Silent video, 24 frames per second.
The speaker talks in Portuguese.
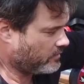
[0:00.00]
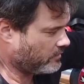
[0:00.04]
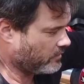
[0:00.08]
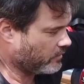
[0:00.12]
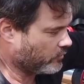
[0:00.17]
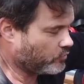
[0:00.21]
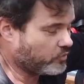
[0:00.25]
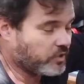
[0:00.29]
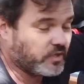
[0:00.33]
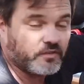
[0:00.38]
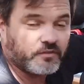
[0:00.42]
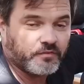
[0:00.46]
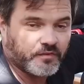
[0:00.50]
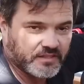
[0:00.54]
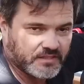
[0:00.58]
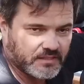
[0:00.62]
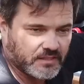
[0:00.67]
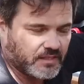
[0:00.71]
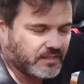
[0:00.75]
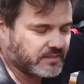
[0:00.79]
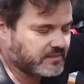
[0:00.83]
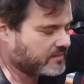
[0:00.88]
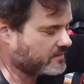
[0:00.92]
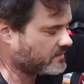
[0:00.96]
Não sei se vai
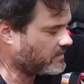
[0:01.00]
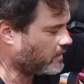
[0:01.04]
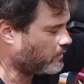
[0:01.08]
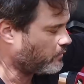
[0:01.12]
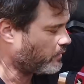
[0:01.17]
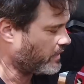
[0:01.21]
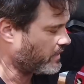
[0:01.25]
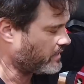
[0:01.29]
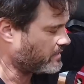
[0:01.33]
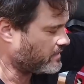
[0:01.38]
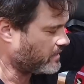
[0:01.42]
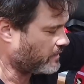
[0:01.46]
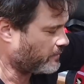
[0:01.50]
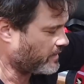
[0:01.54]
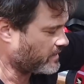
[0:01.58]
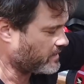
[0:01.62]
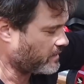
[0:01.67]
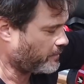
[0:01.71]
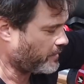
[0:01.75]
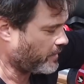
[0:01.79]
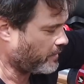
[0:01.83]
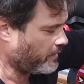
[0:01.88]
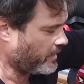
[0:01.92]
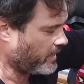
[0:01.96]
ser nessa sequência, mas
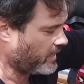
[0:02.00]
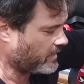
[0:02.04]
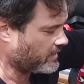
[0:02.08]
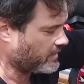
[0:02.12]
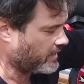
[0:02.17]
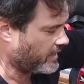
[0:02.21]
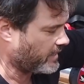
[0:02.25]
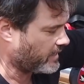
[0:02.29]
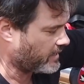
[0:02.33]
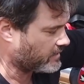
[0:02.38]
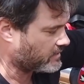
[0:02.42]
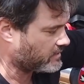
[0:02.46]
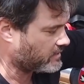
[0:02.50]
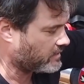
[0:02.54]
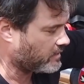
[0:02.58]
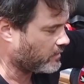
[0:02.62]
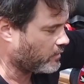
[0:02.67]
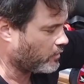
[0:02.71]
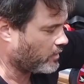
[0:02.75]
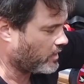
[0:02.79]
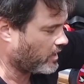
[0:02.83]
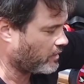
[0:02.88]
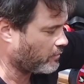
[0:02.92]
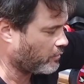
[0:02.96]
a primeira delas,
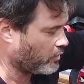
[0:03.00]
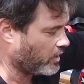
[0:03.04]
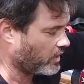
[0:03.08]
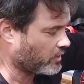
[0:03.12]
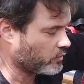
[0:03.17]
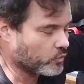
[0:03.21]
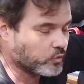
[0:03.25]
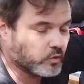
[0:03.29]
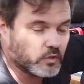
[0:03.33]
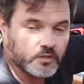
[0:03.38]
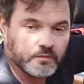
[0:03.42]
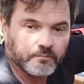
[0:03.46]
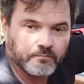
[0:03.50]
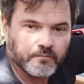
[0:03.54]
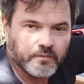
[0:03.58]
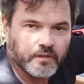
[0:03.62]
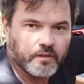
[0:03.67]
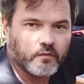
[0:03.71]
o carburador.